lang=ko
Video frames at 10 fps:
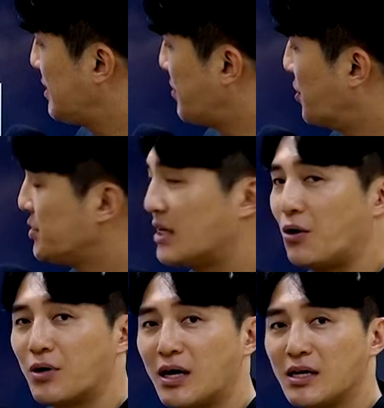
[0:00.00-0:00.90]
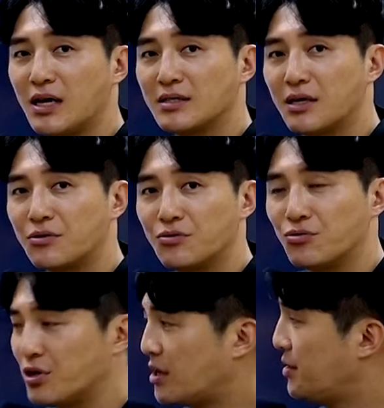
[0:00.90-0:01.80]
병자호란이란 사건
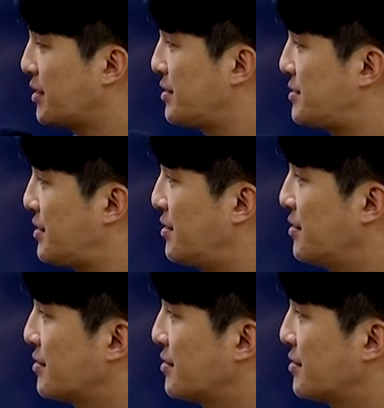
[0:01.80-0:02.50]
뒤가 되겠어요.